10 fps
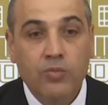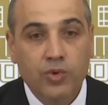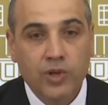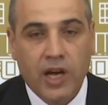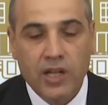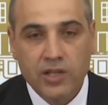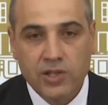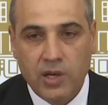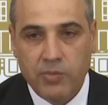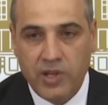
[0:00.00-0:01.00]
Bu
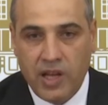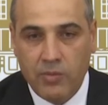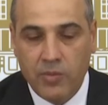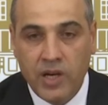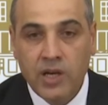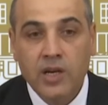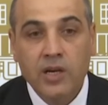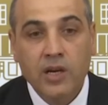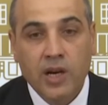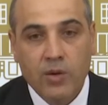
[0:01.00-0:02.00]
yanlış yapılanma
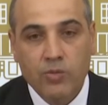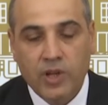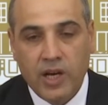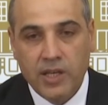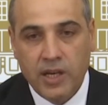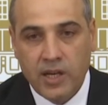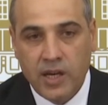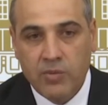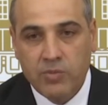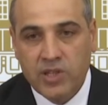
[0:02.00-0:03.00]
kamudan
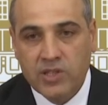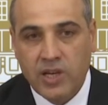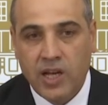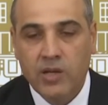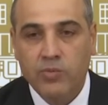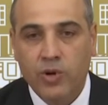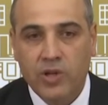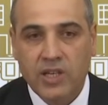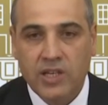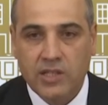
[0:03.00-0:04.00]
yana bir sağlık
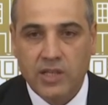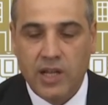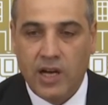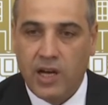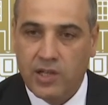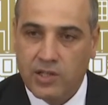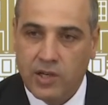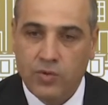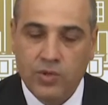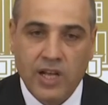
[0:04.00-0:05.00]
politikasıyla
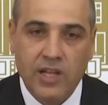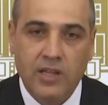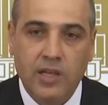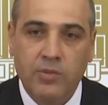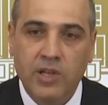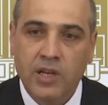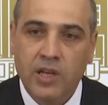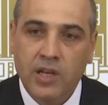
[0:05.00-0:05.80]
ancak düzeltilebilir.